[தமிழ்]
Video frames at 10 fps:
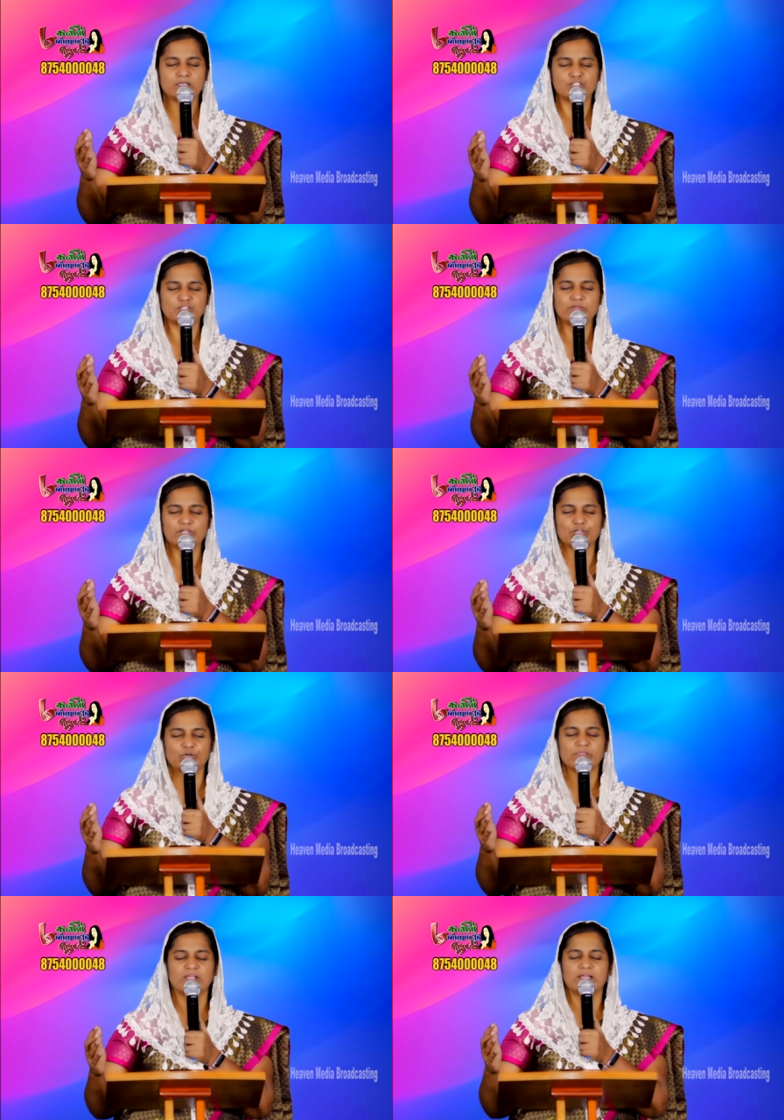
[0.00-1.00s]
நாங்கள்
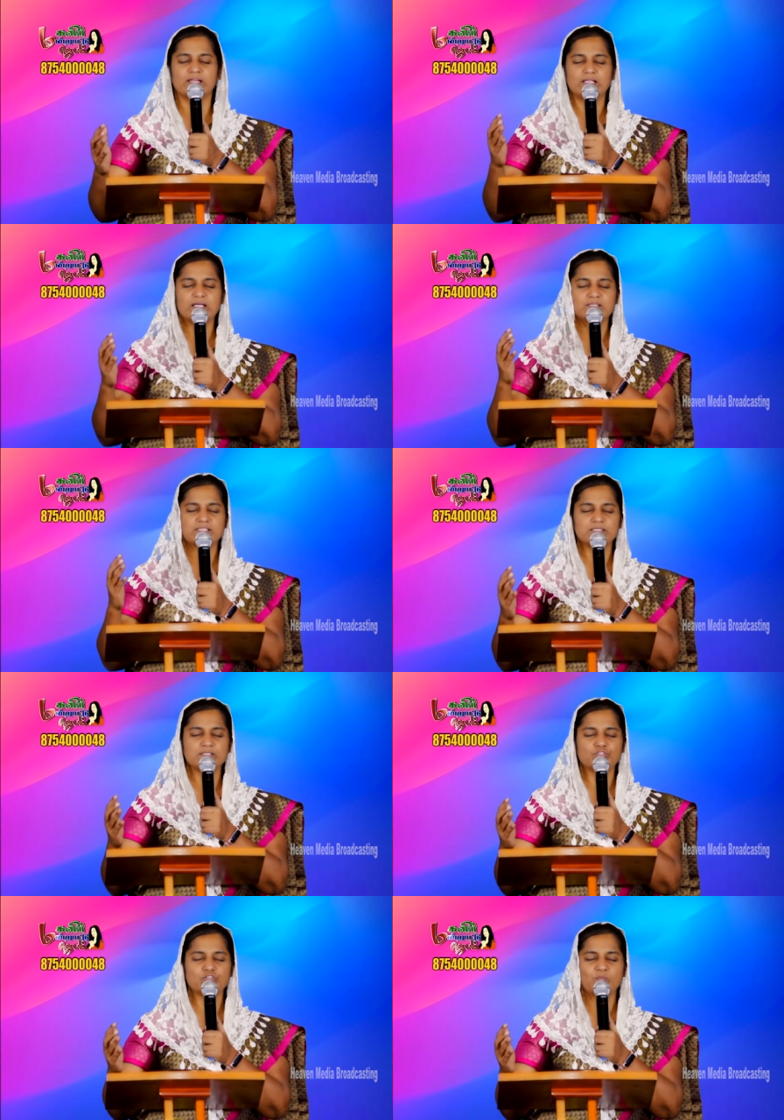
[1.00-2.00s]
ஜெபிக்கிறோம் எல்லாரும்
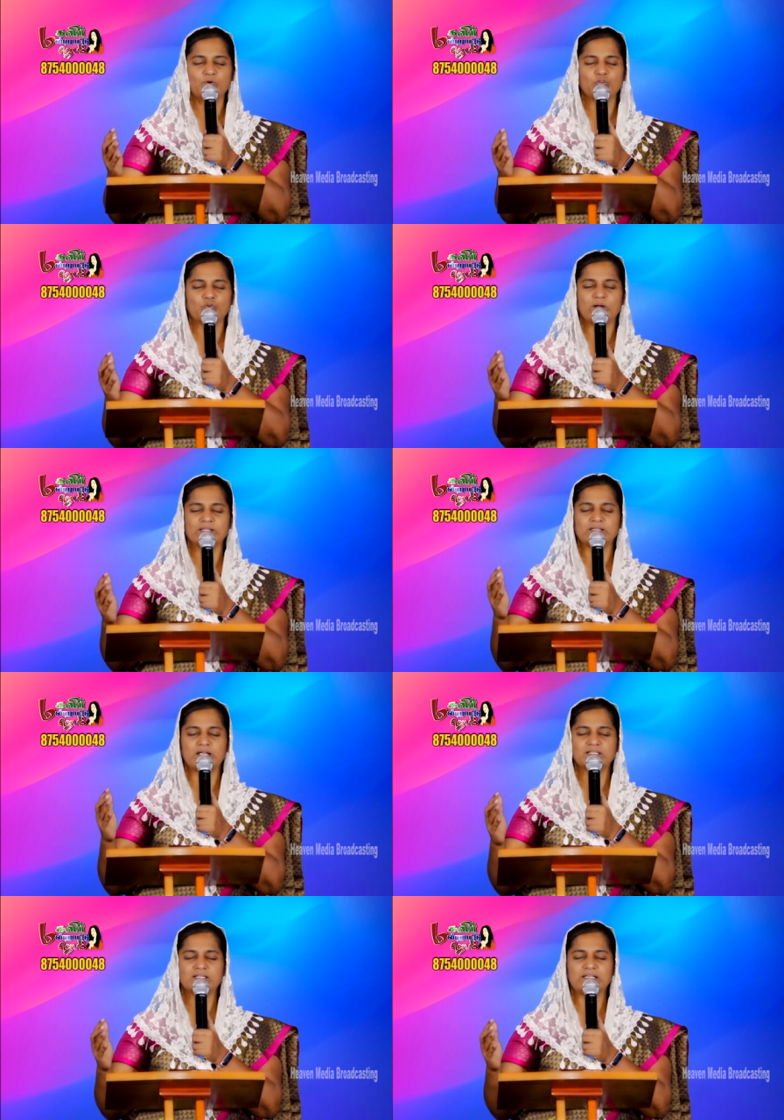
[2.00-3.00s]
சேர்ந்து ஜோம் பண்ணுவோமா இந்த
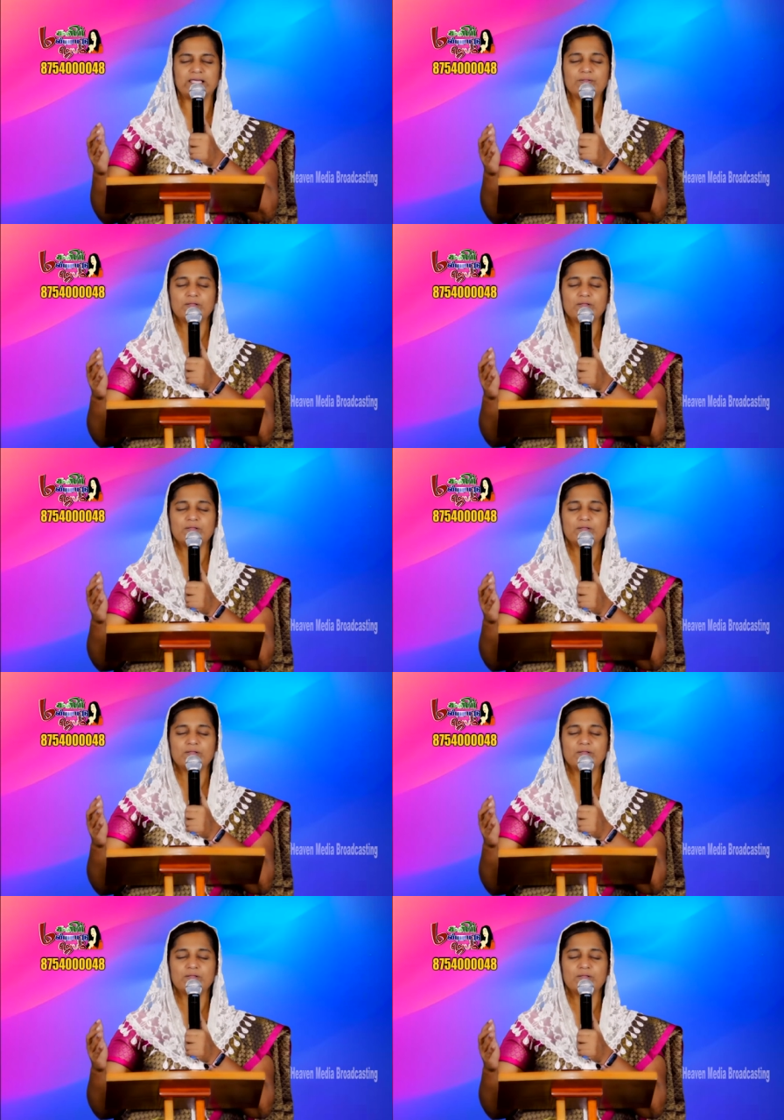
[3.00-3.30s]
நாட்களில்